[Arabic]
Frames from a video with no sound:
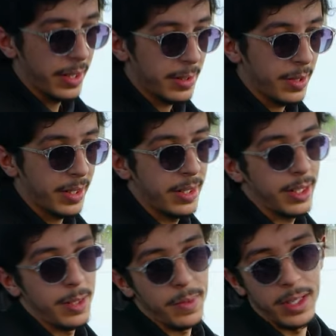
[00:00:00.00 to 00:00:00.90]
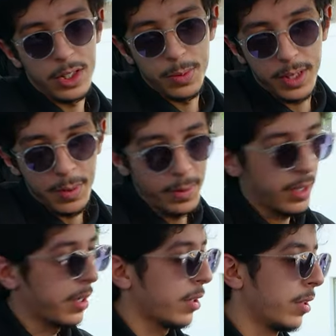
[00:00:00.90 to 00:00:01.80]
فيها سمارت لينك اللي يمكن لك تشبكها
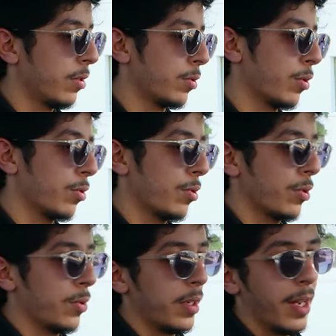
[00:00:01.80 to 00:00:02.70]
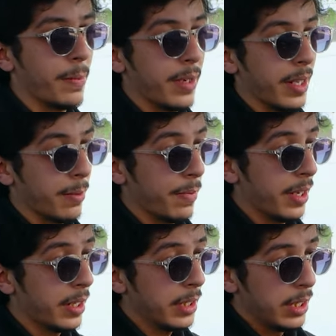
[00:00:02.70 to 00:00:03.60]
مع الاندرويد اوتو ولا الابل كار
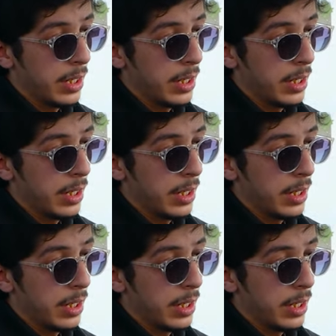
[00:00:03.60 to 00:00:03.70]
بلاي